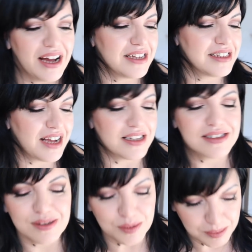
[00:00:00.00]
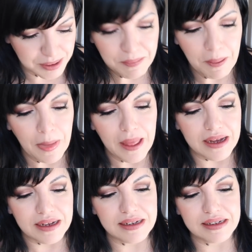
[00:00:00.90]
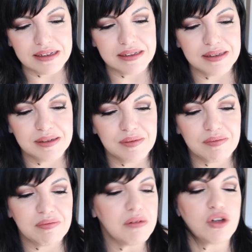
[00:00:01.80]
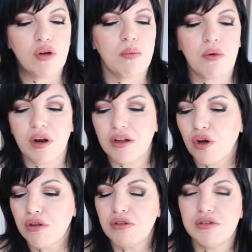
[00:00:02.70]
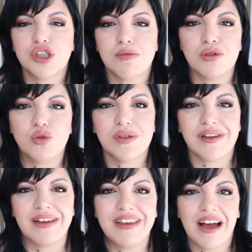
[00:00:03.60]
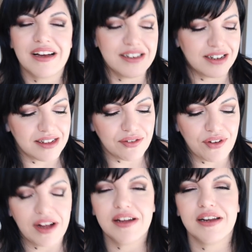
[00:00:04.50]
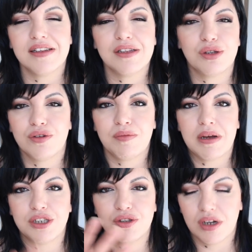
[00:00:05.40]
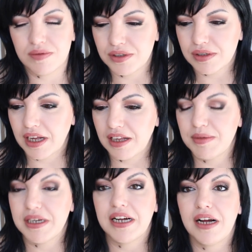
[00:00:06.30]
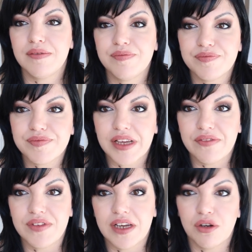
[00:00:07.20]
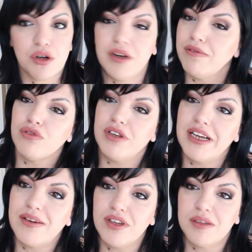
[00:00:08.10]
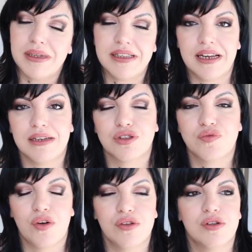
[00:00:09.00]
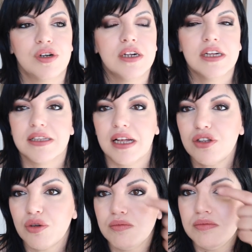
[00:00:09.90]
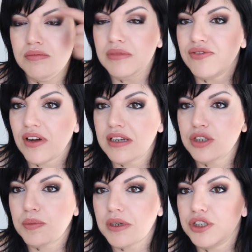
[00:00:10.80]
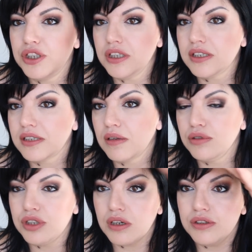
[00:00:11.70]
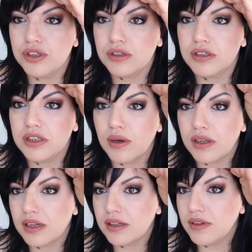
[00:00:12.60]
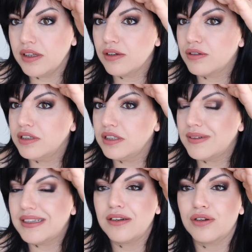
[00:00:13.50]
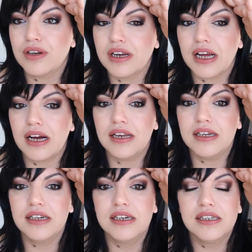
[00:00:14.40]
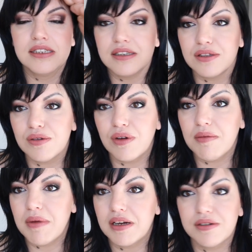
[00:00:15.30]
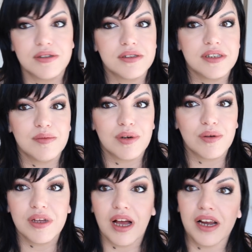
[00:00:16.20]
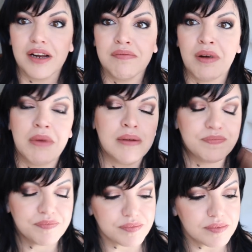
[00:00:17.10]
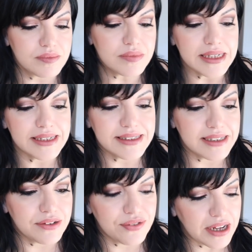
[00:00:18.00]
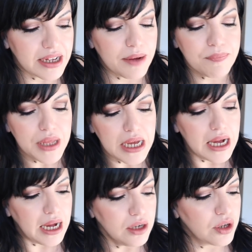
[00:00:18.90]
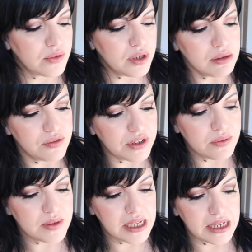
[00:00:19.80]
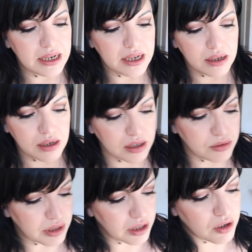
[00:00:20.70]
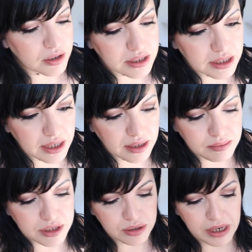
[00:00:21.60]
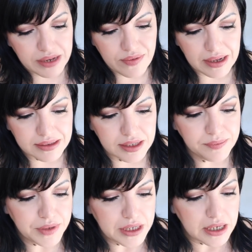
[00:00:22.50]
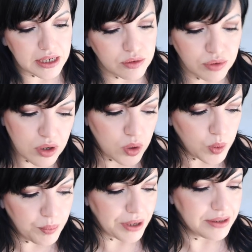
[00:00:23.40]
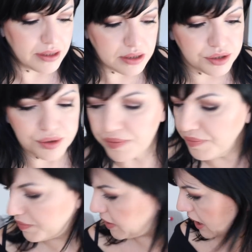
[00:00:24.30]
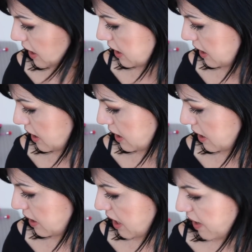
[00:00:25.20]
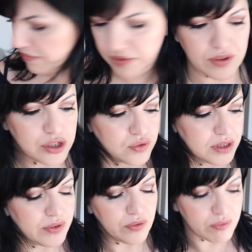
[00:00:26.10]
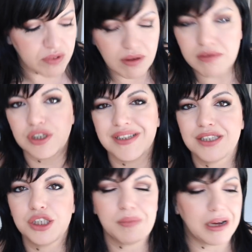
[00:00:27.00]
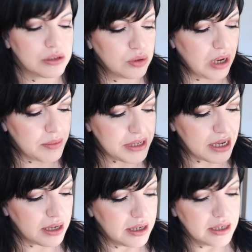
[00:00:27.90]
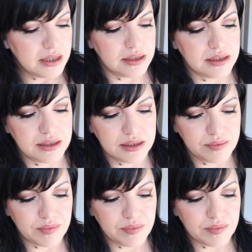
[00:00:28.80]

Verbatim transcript: ad cazzum eh, non so, ho raccolto diciamo due o tre chiacchiere da fare e ho detto vabbè accendo la videocamera mm, e via non ne ho avuto neanche voglia di mettere lo sfondo tra l'altro mi fa le sopracciglia sta luce oggi così guardate vedete così si vede il colore reale se tolgo la mano sembrano chiare vabbè chi se ne frega allora volevo farvi vedere alcune cose che mi sono arrivate alcune le ho comprate io eh, e vi faccio vedere vi, vi avevo già anticipato la mia eh,